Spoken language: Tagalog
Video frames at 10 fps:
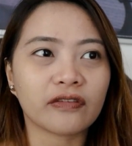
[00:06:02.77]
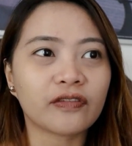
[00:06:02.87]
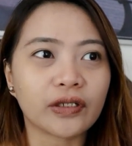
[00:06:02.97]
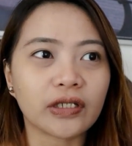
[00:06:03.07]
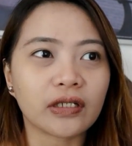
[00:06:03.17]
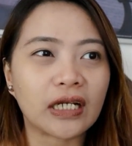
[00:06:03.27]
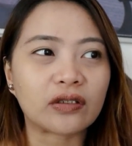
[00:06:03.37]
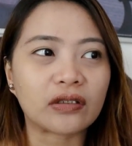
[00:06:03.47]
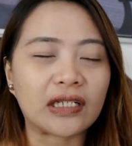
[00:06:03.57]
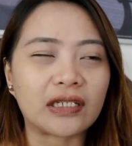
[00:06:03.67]
for
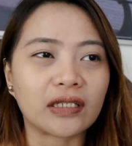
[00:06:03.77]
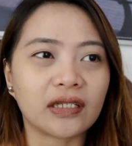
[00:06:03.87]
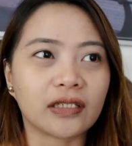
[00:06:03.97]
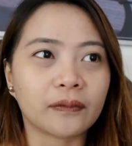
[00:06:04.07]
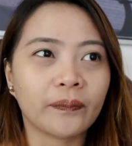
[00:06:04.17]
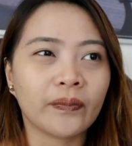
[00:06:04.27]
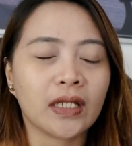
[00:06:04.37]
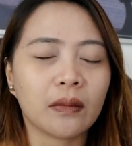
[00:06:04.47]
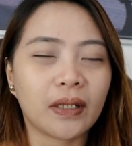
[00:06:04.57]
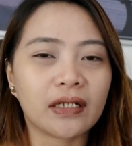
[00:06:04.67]
ano na lang din.
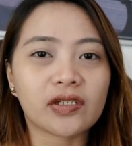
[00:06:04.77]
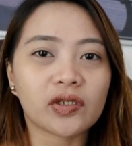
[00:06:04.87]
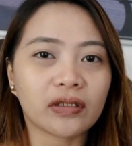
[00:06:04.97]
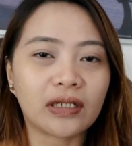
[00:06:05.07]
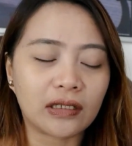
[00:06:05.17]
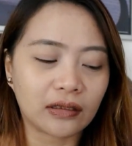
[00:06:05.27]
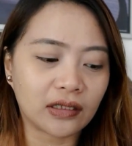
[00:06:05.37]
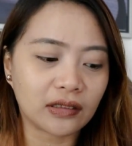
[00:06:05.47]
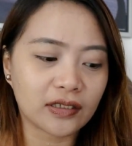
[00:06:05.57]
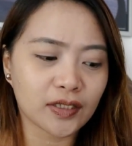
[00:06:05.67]
Para sure na lang
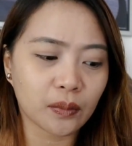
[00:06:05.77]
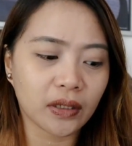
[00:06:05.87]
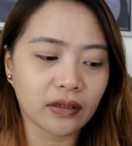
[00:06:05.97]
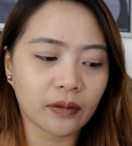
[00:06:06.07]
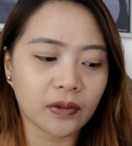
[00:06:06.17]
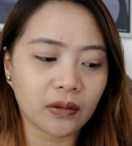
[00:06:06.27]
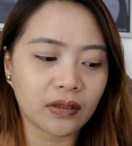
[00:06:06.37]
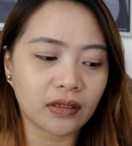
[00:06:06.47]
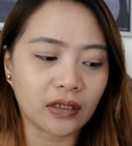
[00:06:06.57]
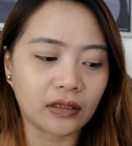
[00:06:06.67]
din kasi mahirap
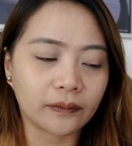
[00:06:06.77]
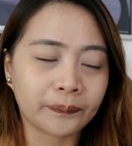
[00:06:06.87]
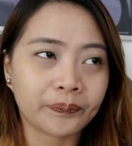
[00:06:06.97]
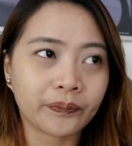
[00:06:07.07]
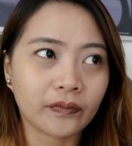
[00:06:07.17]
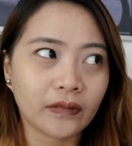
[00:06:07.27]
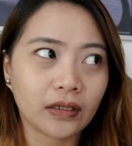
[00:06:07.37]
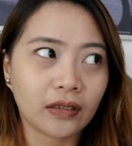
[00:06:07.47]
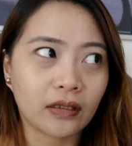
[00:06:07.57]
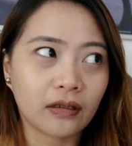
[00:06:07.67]
naman na
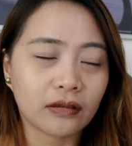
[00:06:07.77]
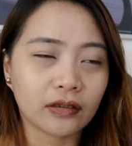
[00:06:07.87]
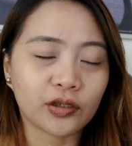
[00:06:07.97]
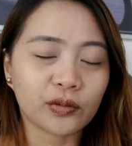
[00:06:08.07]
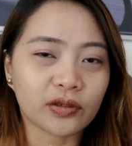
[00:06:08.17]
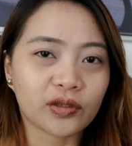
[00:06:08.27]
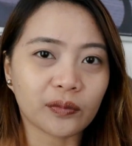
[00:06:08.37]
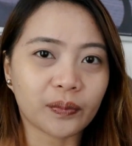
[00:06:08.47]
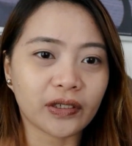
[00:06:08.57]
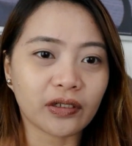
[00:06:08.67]
yung
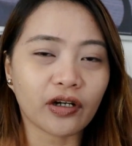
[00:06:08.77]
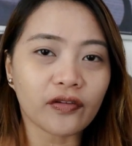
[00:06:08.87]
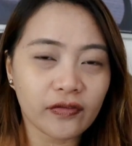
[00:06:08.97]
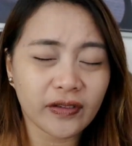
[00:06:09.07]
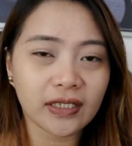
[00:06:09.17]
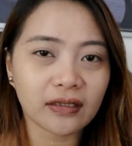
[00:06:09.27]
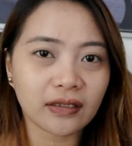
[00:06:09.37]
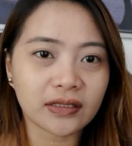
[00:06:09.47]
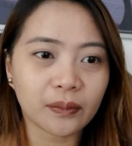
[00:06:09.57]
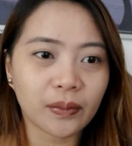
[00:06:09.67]
super confident
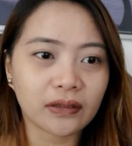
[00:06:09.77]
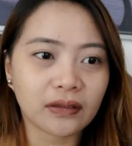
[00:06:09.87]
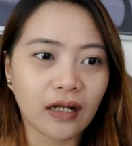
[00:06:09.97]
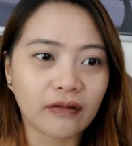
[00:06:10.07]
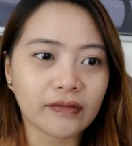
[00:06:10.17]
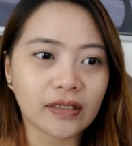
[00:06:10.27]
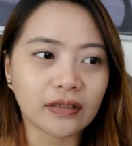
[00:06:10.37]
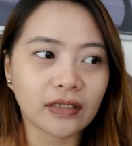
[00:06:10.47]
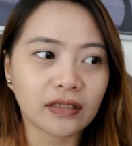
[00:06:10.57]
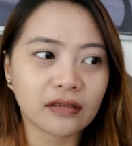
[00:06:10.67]
ka sa
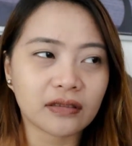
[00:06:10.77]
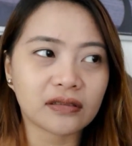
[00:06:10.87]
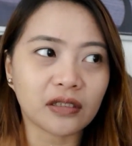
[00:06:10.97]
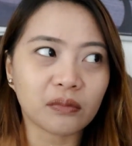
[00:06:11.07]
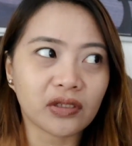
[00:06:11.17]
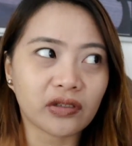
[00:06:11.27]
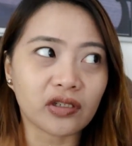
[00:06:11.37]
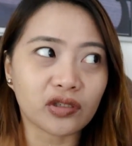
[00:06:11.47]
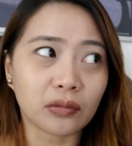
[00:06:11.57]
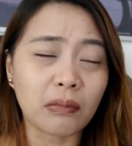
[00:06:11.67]
pag-travel din sa
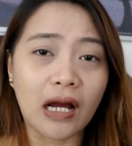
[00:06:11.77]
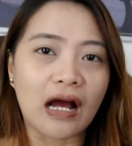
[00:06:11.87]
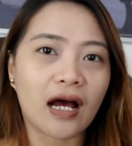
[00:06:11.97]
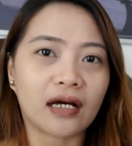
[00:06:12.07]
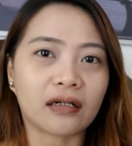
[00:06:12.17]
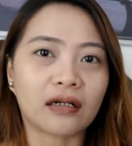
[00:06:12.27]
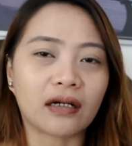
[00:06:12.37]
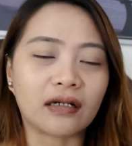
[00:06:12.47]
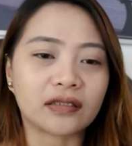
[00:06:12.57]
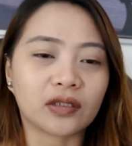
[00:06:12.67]
immigration, maharang
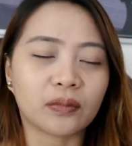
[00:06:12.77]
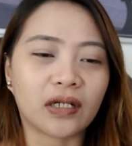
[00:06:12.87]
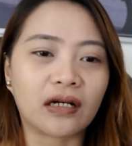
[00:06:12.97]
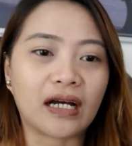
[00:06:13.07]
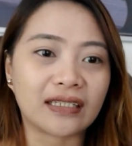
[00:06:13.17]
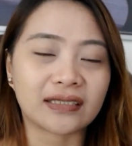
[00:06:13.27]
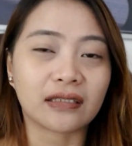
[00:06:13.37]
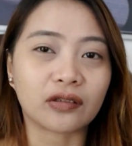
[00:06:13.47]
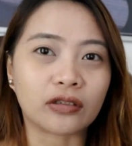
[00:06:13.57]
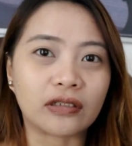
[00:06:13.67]
ka. Sobrang
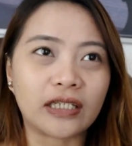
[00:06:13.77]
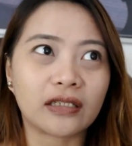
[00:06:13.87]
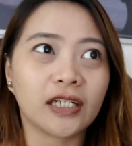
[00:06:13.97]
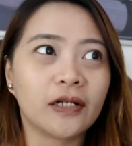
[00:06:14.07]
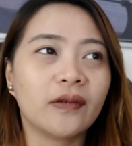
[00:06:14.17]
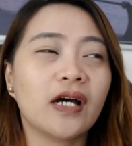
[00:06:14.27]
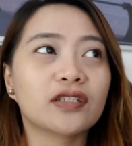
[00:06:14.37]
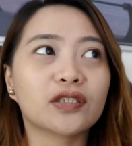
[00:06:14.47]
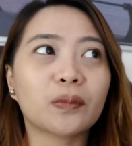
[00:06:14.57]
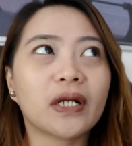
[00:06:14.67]
hassle nun. And
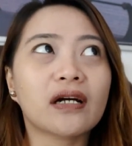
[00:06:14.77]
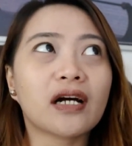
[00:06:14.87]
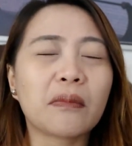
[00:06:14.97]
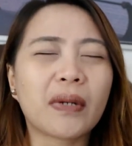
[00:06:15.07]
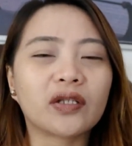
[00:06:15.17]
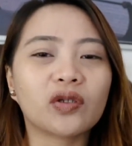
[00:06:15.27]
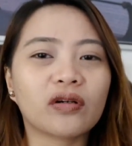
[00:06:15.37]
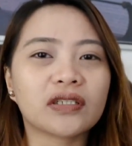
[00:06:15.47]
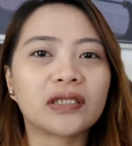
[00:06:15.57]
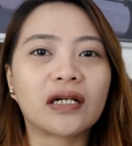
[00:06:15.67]
sobrang kabado
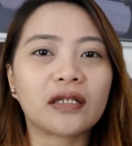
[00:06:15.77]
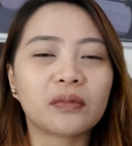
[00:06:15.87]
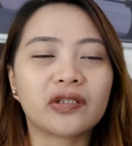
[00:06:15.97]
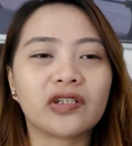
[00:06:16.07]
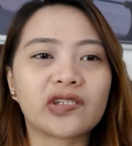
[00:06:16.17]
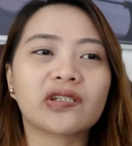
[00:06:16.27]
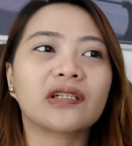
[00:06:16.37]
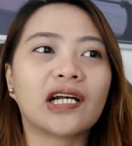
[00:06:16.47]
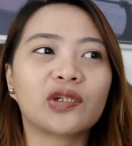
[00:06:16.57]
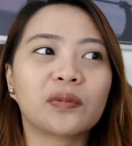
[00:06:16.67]
ko sa
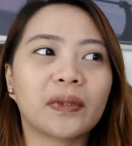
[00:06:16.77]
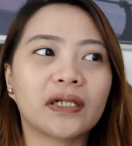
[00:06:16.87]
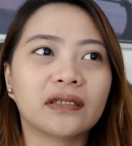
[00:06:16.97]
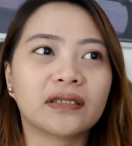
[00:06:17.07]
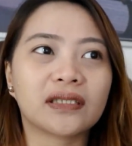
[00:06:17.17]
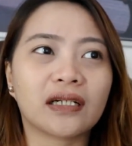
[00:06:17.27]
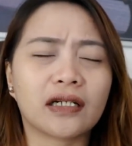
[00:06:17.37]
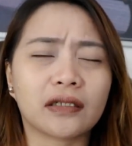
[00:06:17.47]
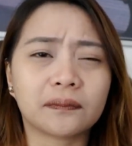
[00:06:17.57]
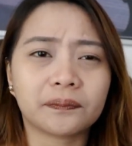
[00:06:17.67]
immigration, lalo pag isa